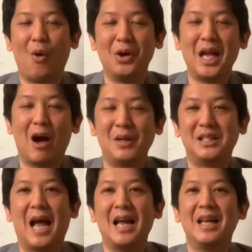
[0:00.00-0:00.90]
คนที่เอาไป
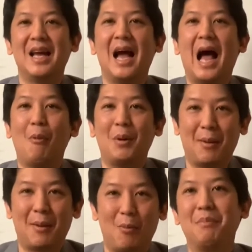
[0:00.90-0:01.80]
ใช้เนี่ยเอาไป
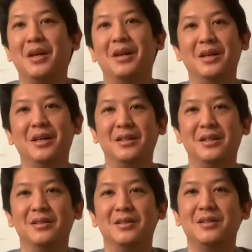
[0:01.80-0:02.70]
ทำความผิดอื่
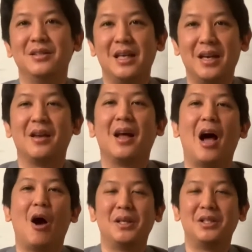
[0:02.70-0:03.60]
นๆ เช่น
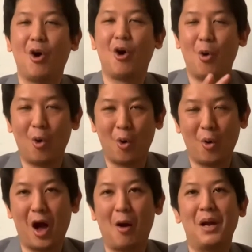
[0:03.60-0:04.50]
เอาไปช่อโก
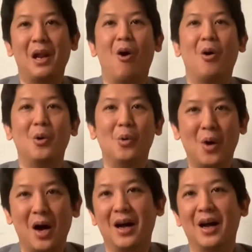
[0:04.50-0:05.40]
ง เอาไปหลอกล
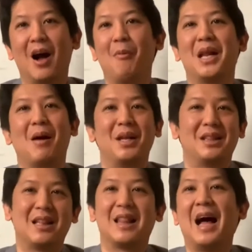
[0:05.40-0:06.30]
วง เอาไปทำอะไร
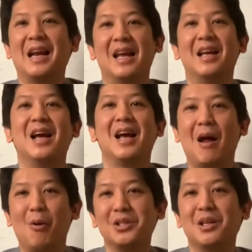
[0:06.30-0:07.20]
ต่างๆ เนี่ย
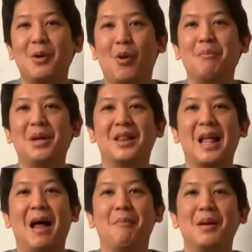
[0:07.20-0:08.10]
เราก็จะมีความผิด
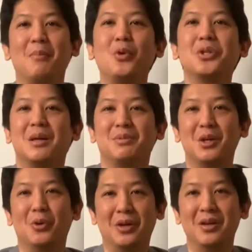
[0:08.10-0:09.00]
ฐานเป็นผู้สนับส
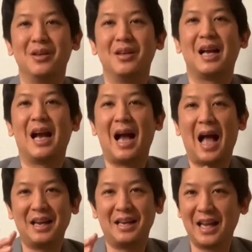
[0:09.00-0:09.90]
นุน
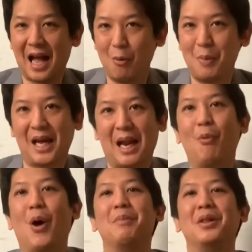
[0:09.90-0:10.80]
การที่เขาไปกระ
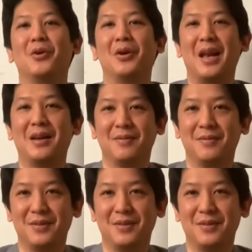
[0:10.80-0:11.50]
ทำความผิดตรงนั้น